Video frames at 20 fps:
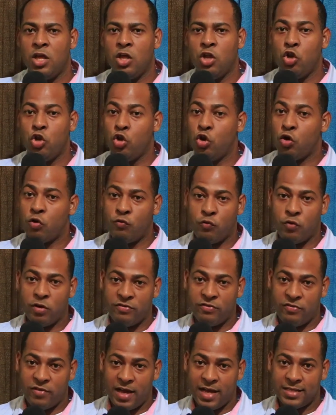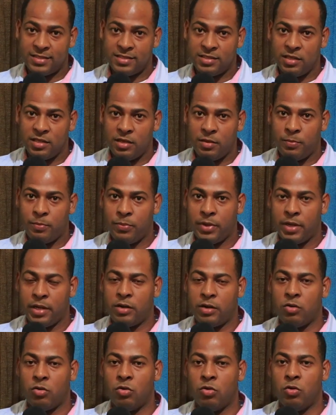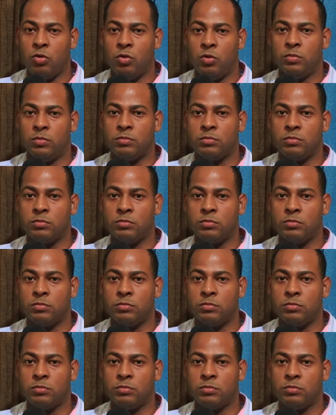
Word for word: No fue fácil, pero